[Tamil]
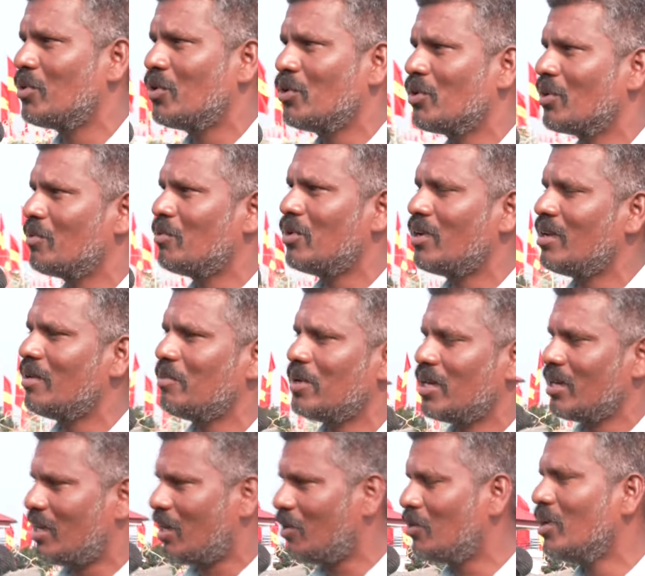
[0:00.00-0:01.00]
புரோக்கர் மூலியமாக
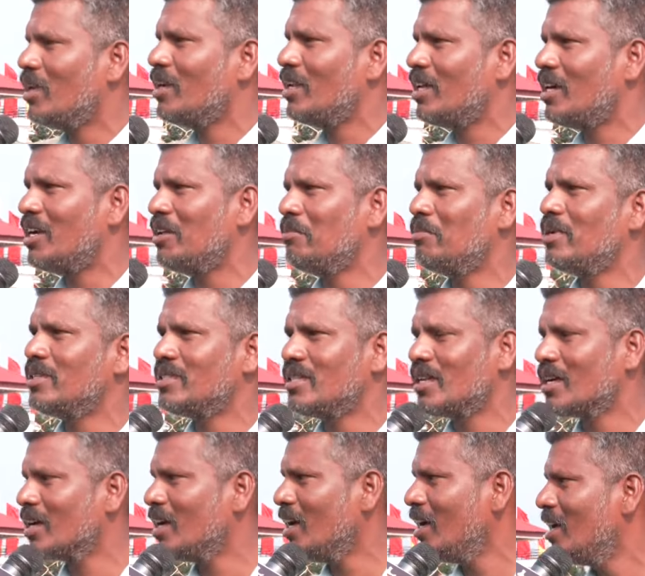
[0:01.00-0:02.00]
இல்லை அவங்களே நேரடியாக
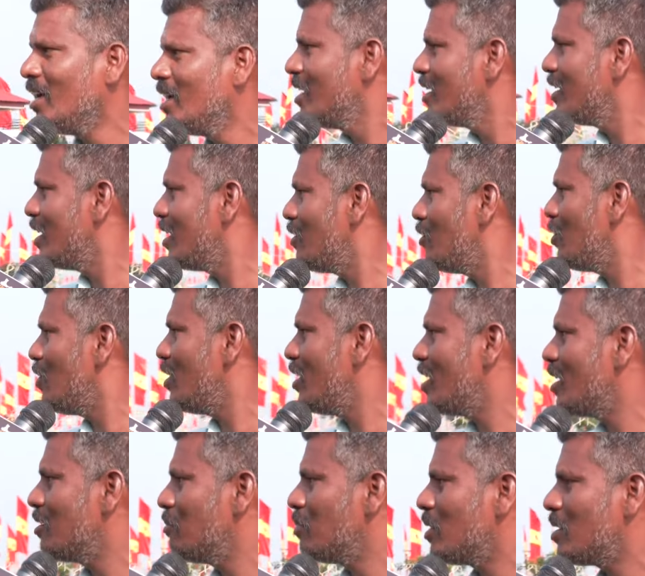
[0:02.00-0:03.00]
பேசினாங்க எவ்வளோ
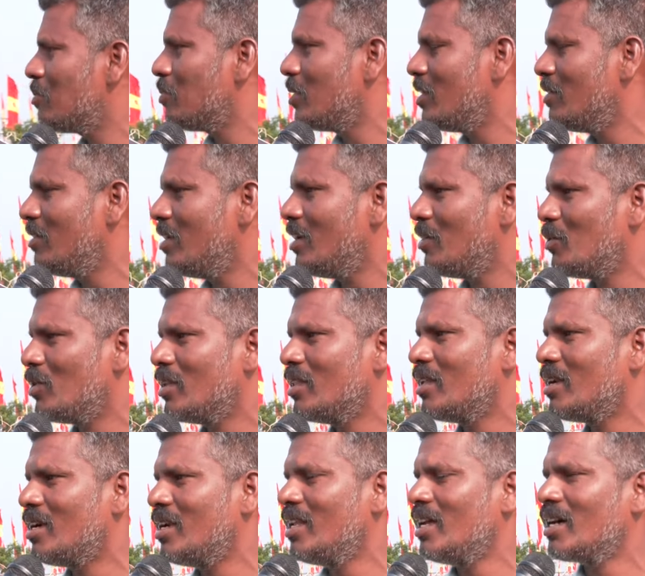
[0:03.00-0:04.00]
இடம் பரப்பளவு
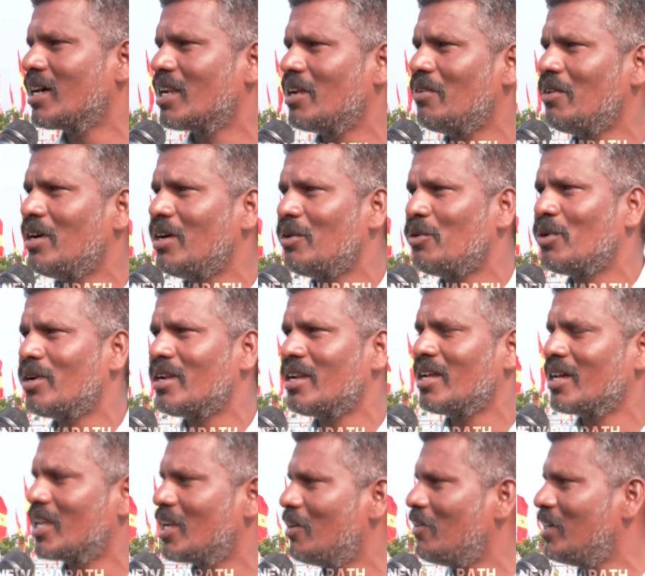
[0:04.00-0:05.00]
ஒன்று ரெண்டு ஏக்கராவா ஒன்றரை
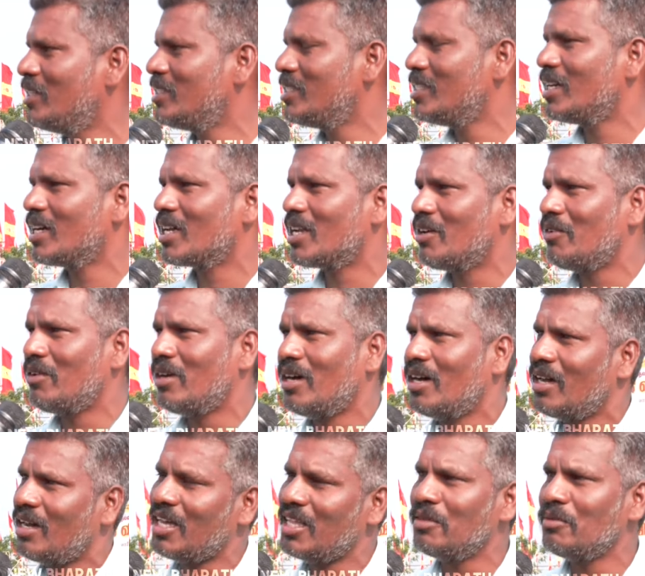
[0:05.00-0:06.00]
ஏக்கராவா அஞ்சு ஏக்கராவா
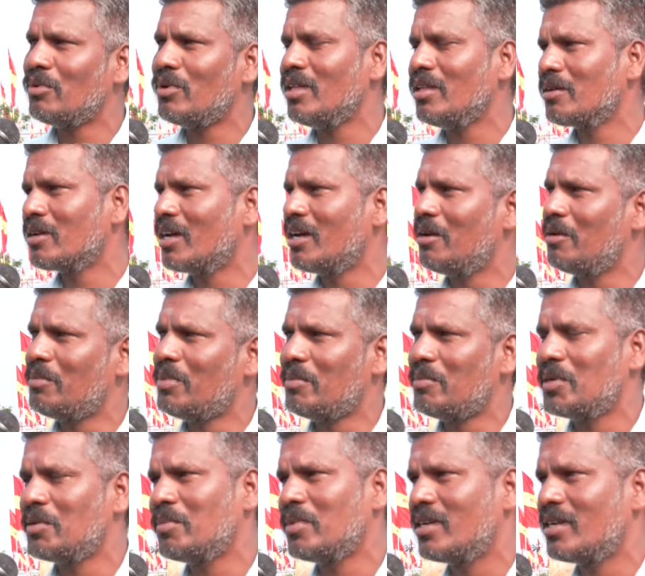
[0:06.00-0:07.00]
அது போல் க
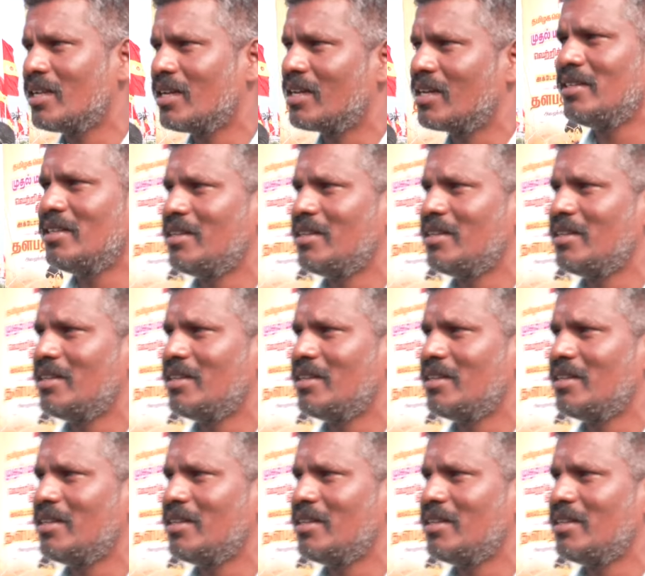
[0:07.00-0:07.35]
பேமெண்ட் பண்ணிட்டாங்க